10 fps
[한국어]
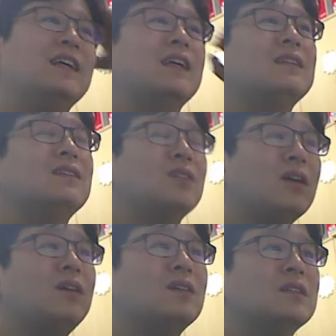그래서
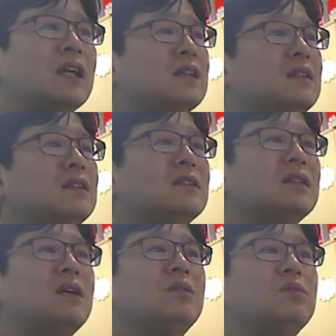나는 이거
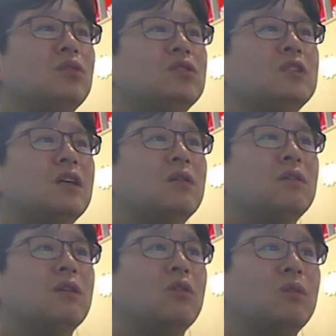사용 원치
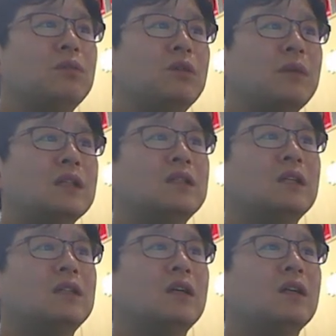않고 비급 안
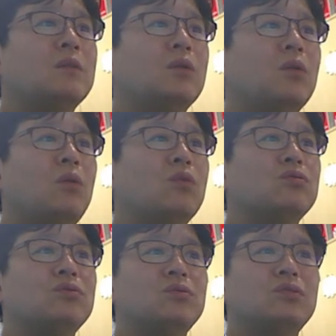쓰겠다 그러면 꼭
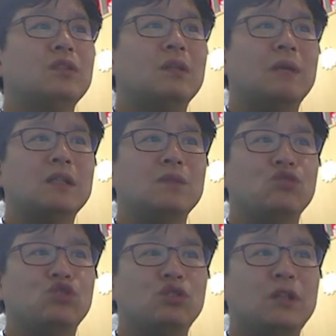수술 전에
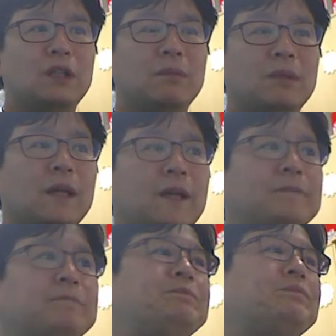말씀 주셔야 됩니다.
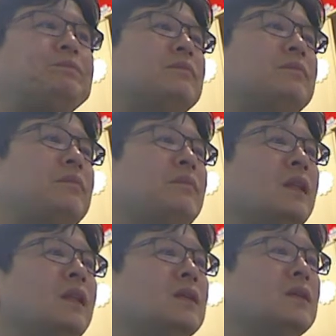
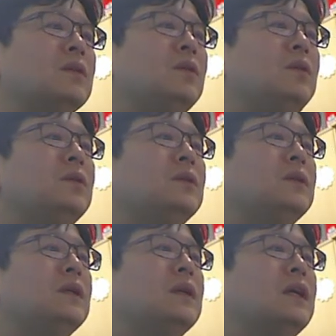그리고
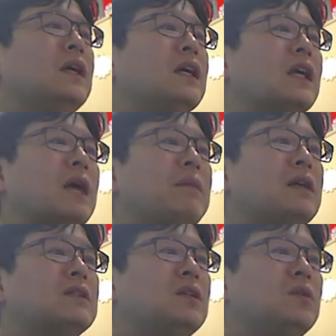
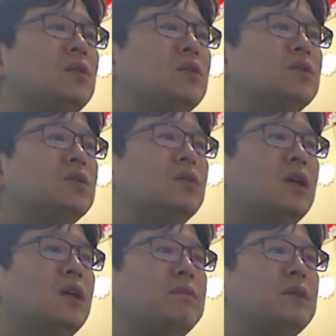개방성
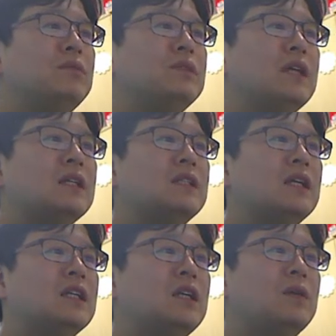골절과 피부
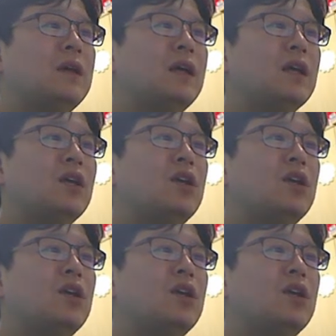창상 이외에